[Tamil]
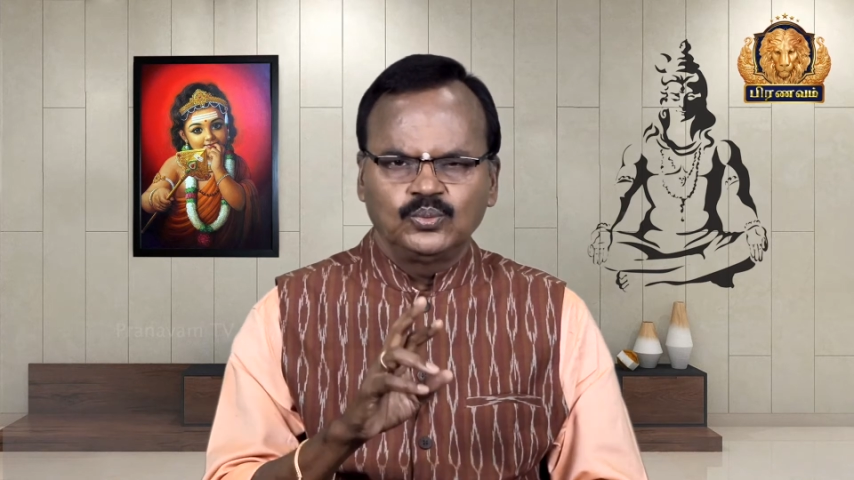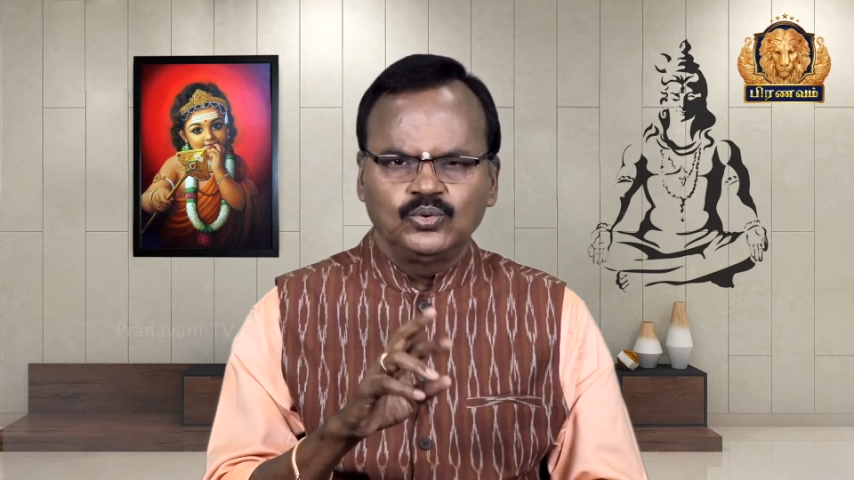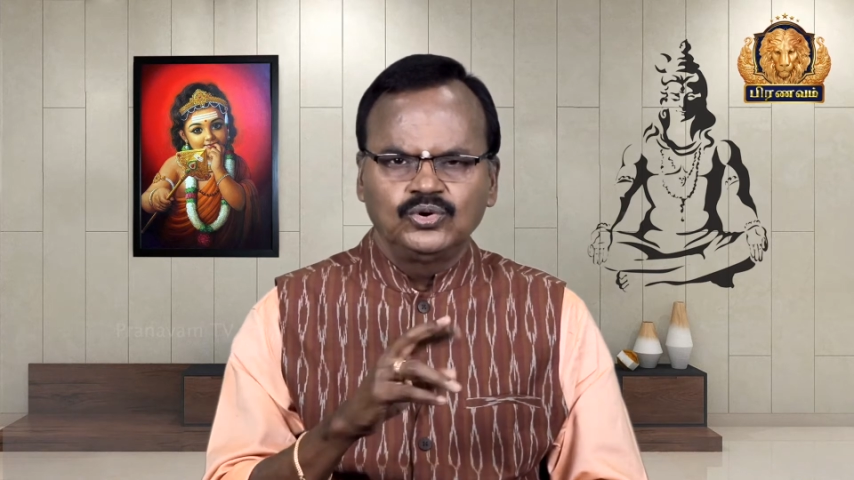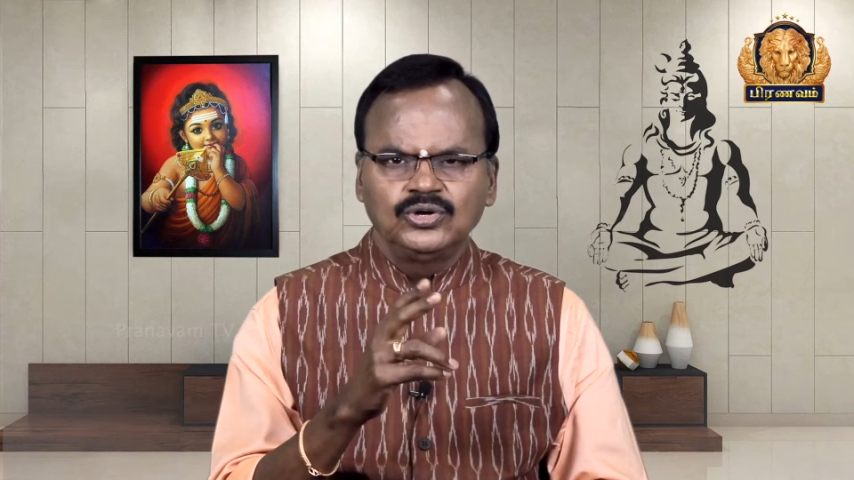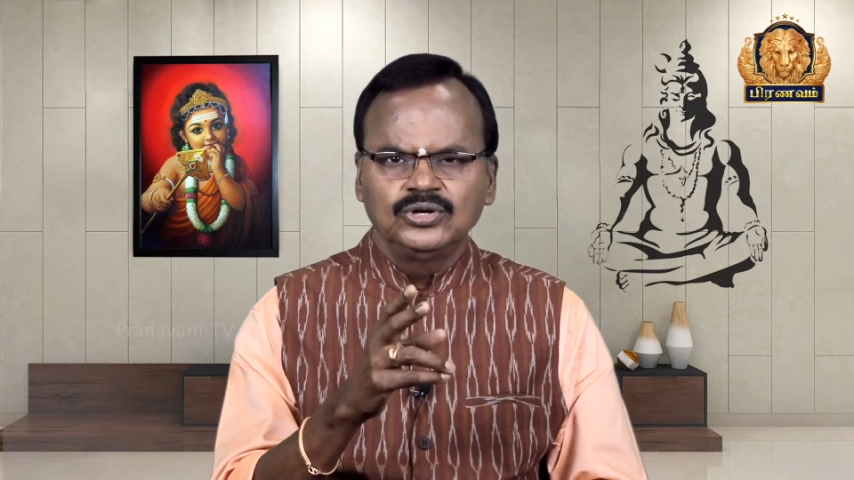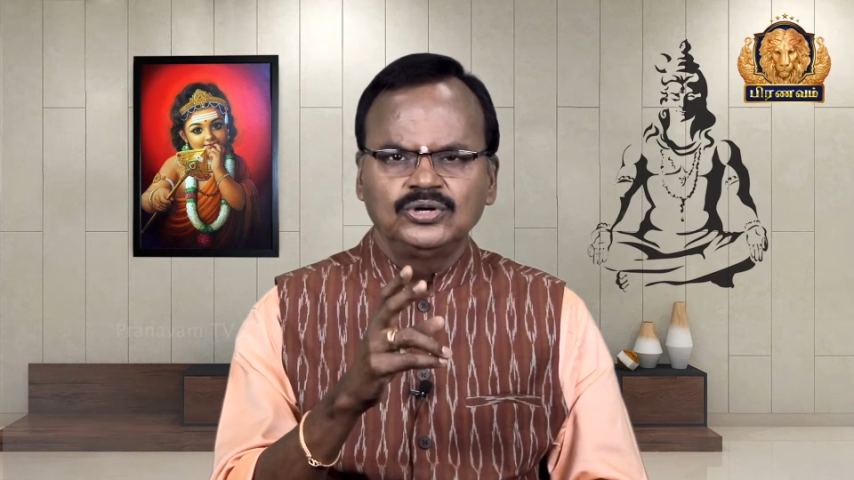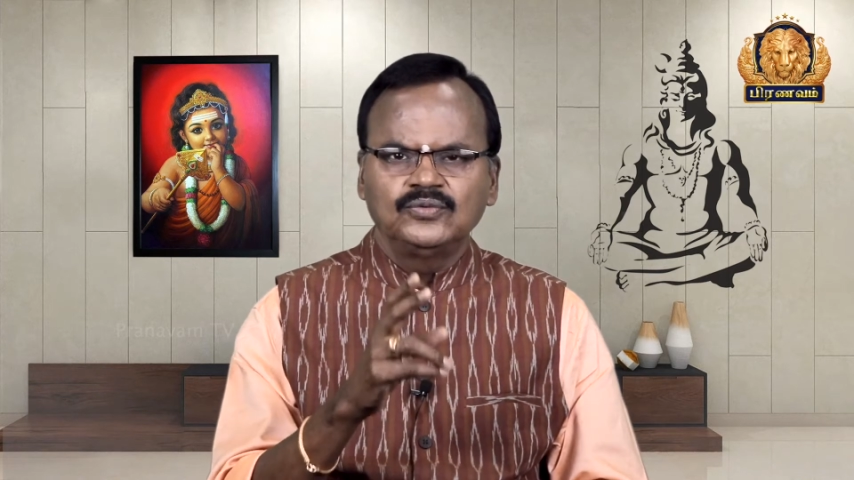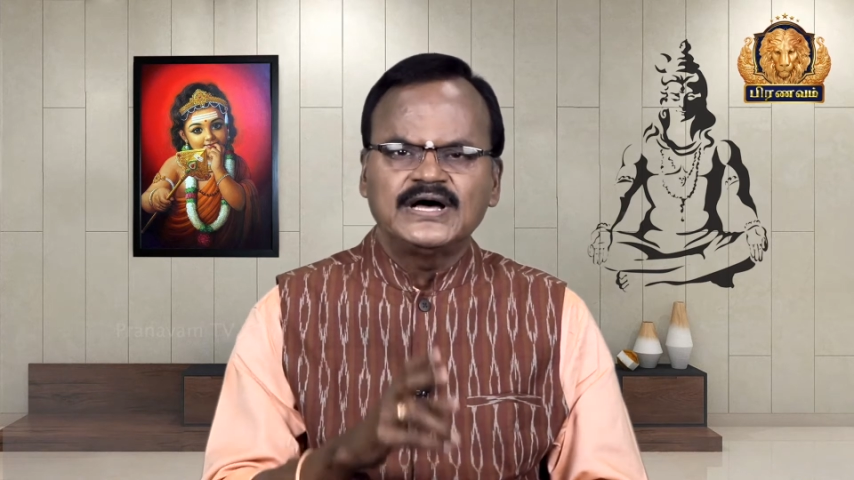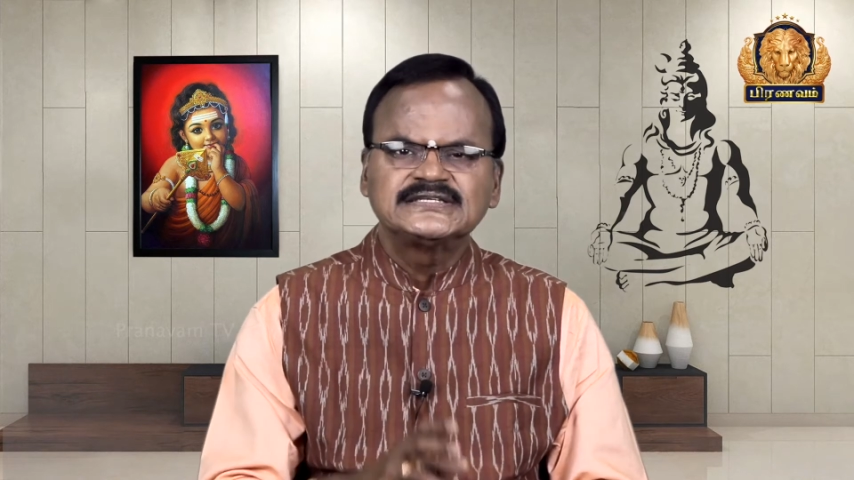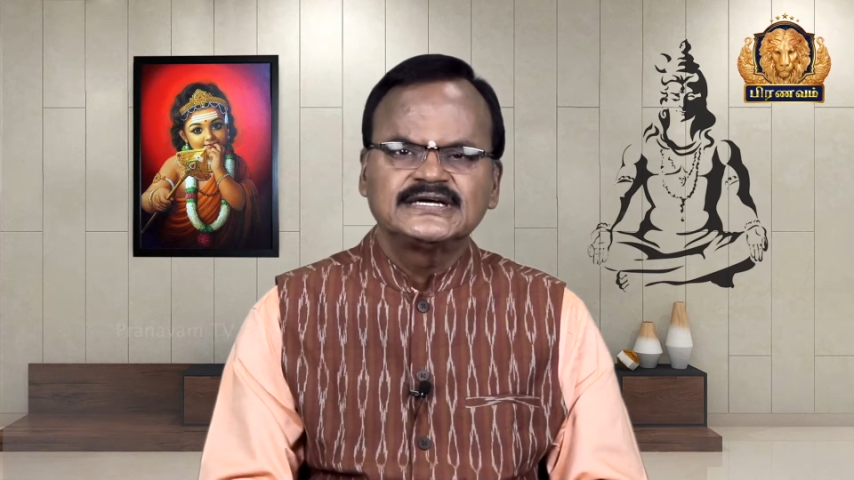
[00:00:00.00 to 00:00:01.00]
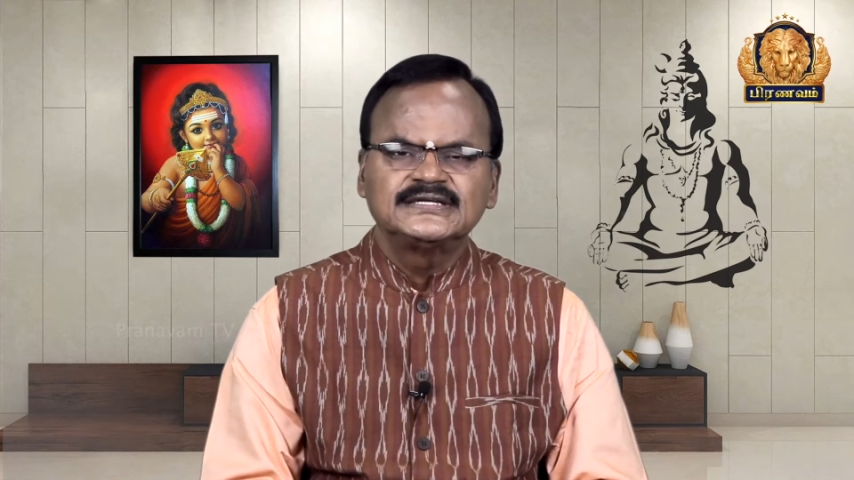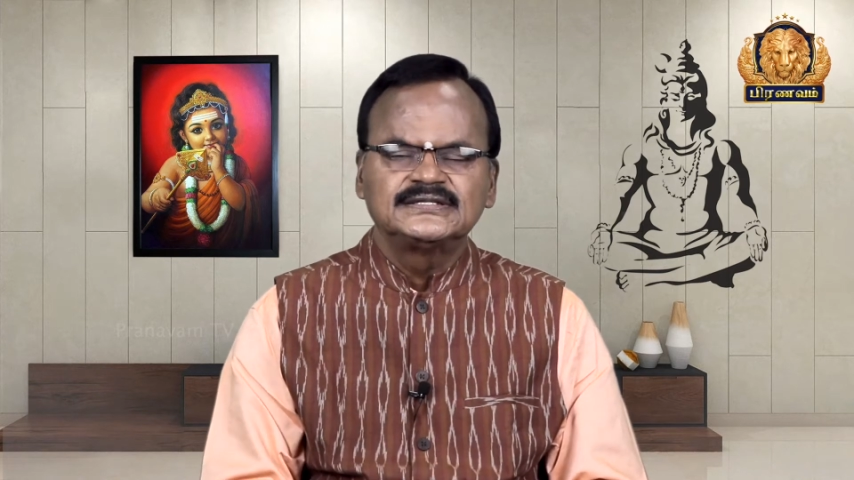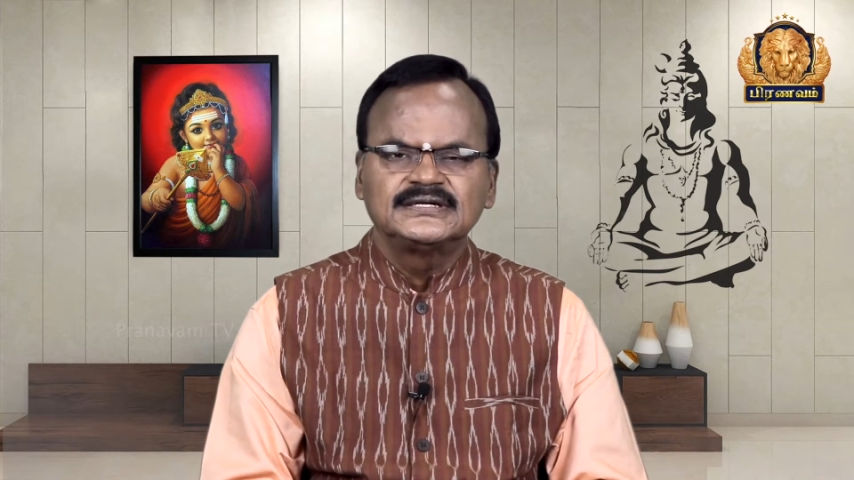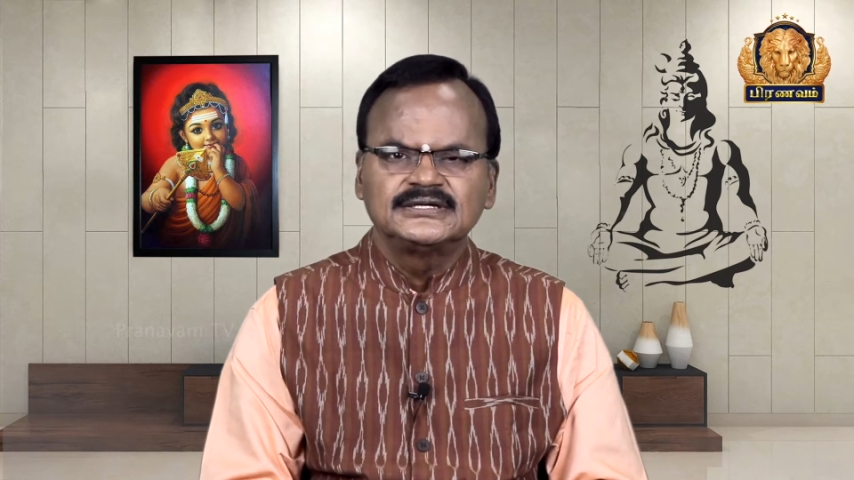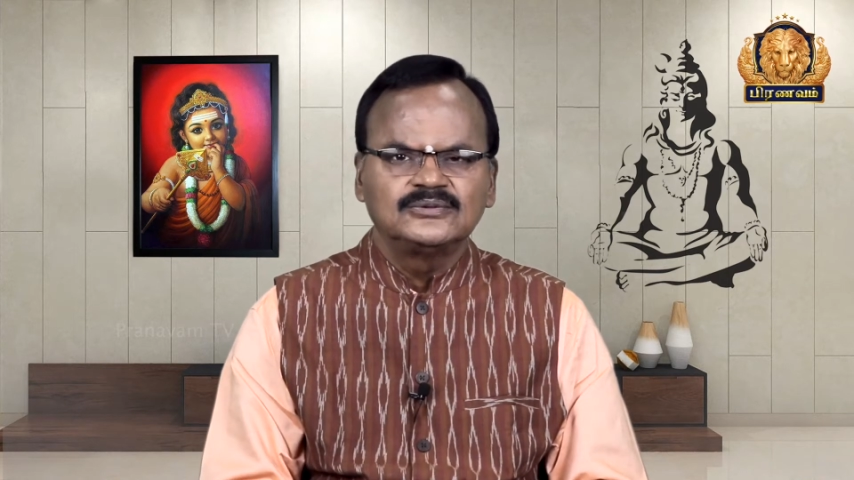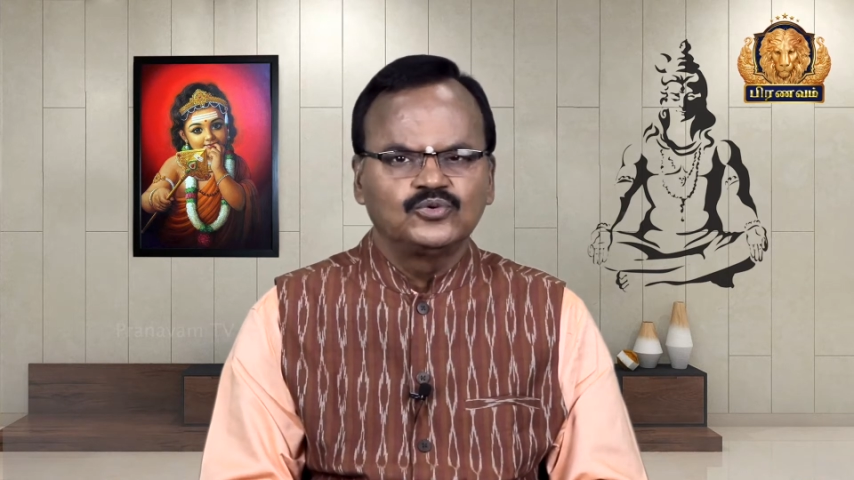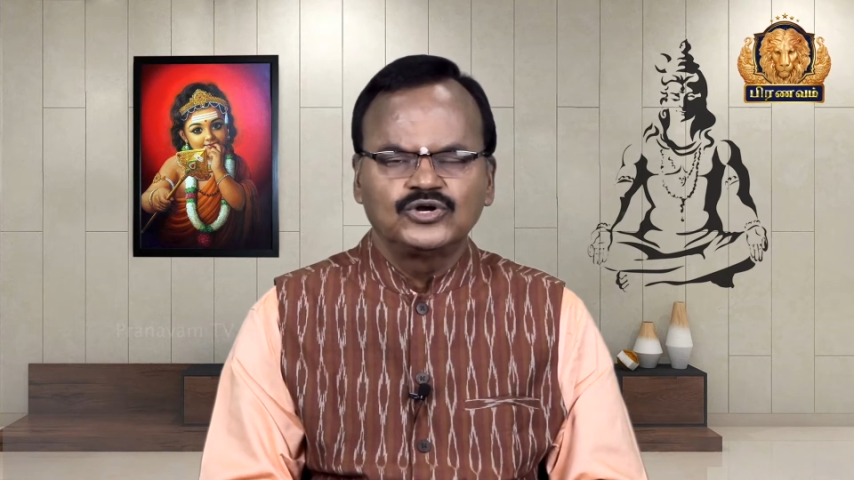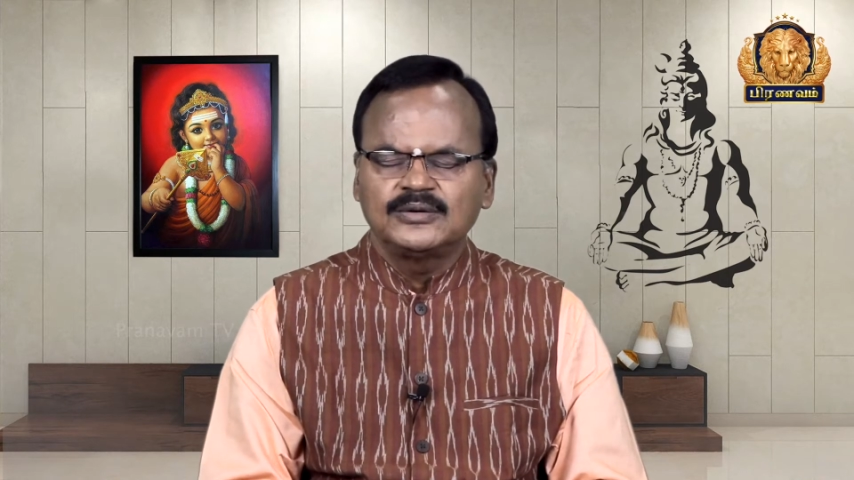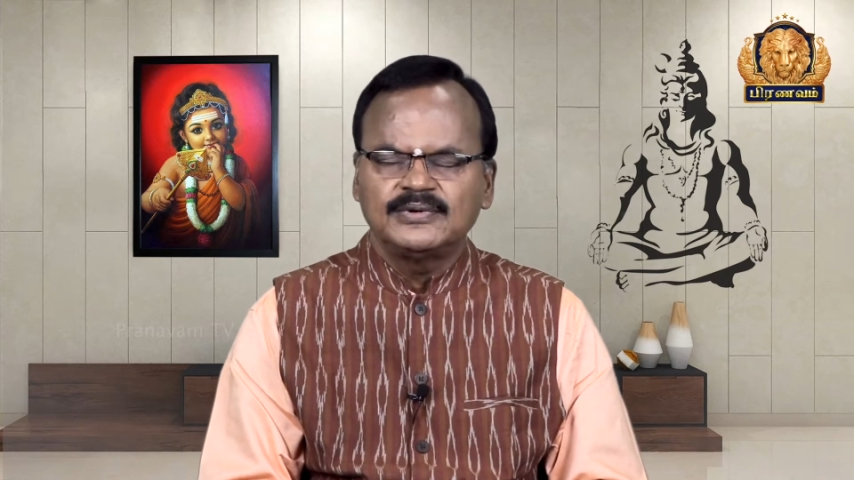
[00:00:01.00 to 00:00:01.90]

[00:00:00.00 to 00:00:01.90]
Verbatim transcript: ஒரு வாசகத்திற்கும் உருக